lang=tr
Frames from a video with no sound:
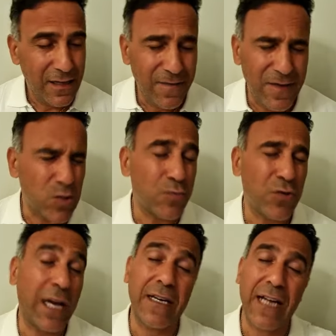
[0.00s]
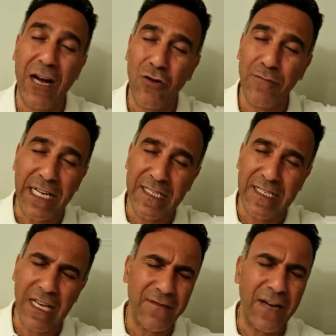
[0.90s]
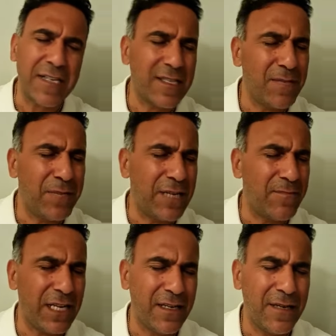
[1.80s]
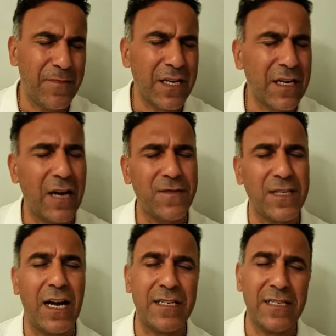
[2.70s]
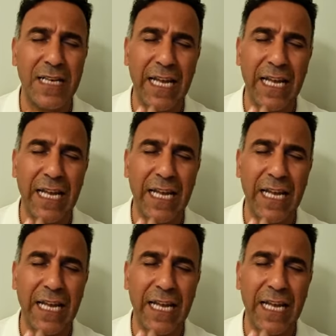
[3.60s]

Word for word: ve Zümrdanka olmak isteyen varsa benimle kaftanın